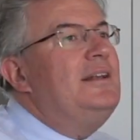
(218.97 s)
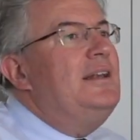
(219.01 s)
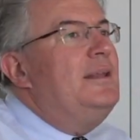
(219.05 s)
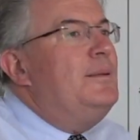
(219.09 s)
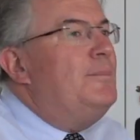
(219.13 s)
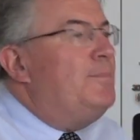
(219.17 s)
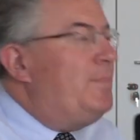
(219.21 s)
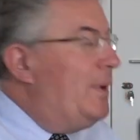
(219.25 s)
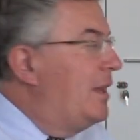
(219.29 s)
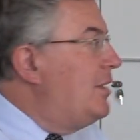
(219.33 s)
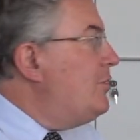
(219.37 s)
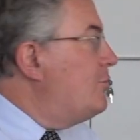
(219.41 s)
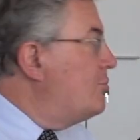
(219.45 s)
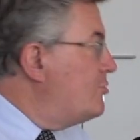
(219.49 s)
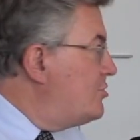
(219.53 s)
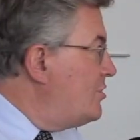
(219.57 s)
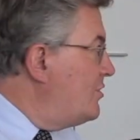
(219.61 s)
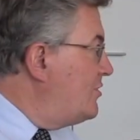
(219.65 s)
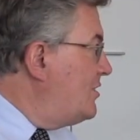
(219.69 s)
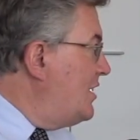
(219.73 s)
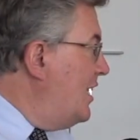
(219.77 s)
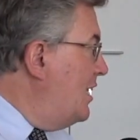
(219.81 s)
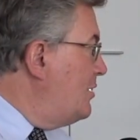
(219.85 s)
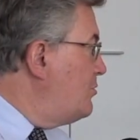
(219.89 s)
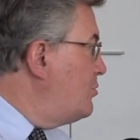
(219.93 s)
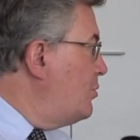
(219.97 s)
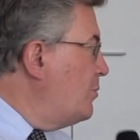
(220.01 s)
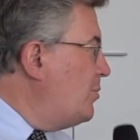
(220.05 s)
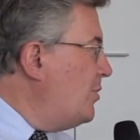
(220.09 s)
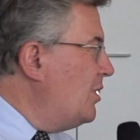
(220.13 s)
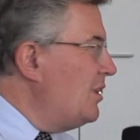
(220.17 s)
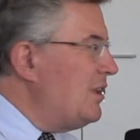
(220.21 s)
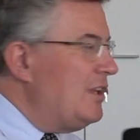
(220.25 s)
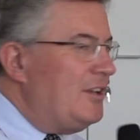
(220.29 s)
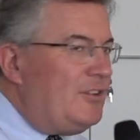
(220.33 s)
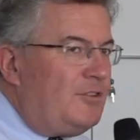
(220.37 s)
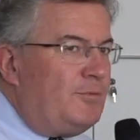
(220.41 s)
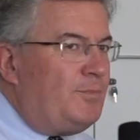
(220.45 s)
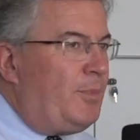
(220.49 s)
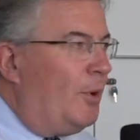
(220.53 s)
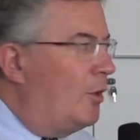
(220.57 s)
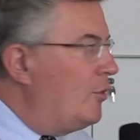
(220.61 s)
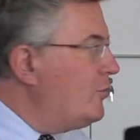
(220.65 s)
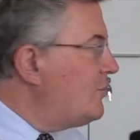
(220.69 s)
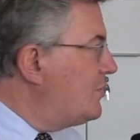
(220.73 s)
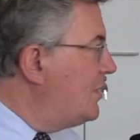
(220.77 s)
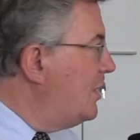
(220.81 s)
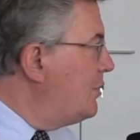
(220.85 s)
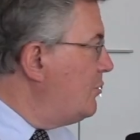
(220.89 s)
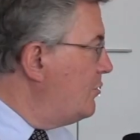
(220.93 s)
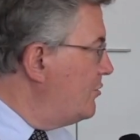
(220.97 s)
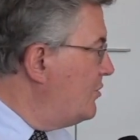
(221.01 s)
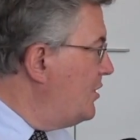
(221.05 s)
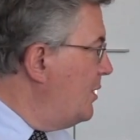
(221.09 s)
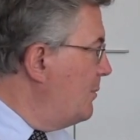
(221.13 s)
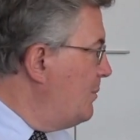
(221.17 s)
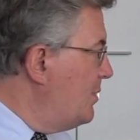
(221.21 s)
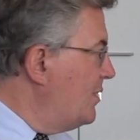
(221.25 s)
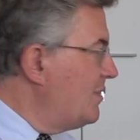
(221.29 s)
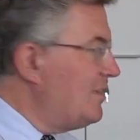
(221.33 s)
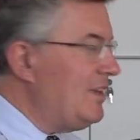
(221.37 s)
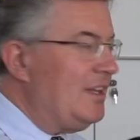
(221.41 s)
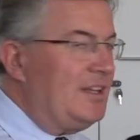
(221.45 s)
L'impegno c'è stato, però la risposta non sempre